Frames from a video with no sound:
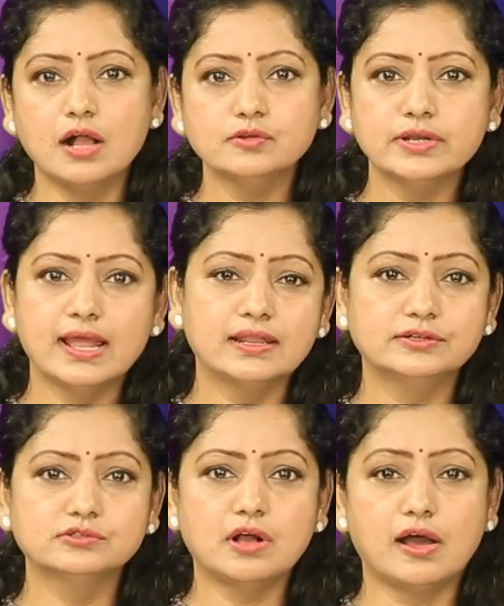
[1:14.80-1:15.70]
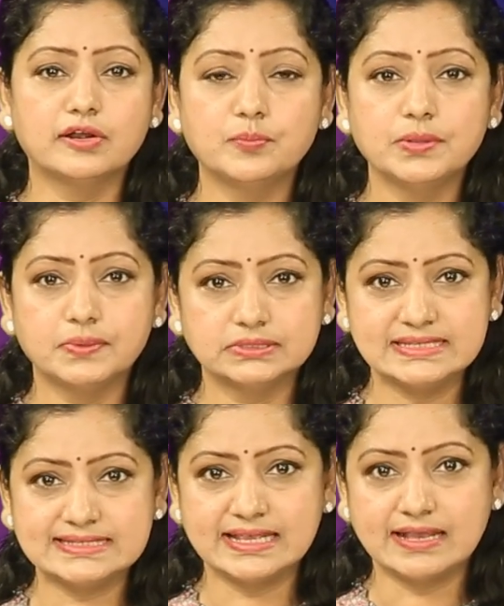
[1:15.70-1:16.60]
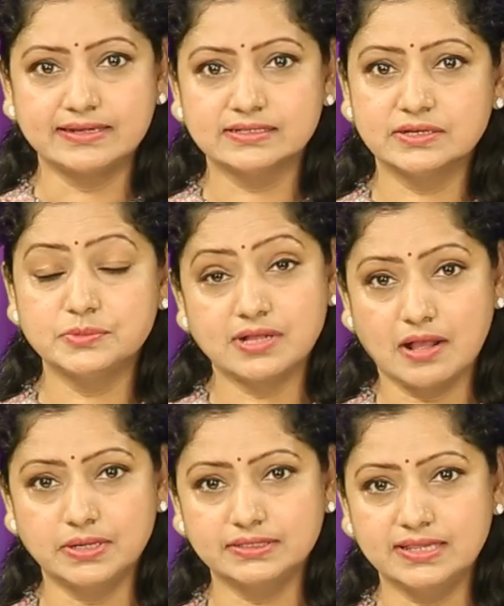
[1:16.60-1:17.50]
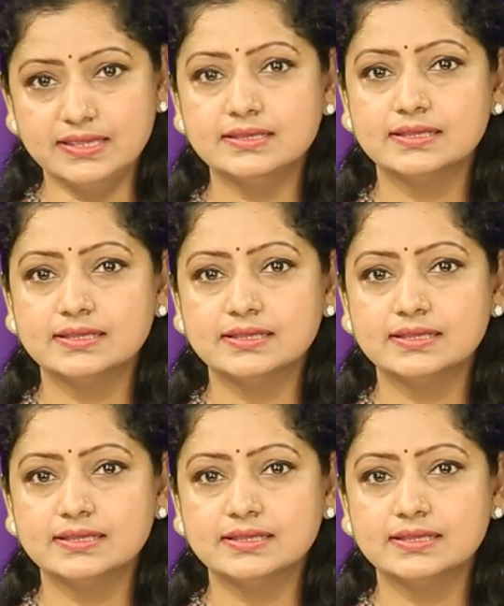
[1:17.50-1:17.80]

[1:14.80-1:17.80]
అంకురాలను ఆరోపింపజేసే కార్యక్రమం కాబట్టి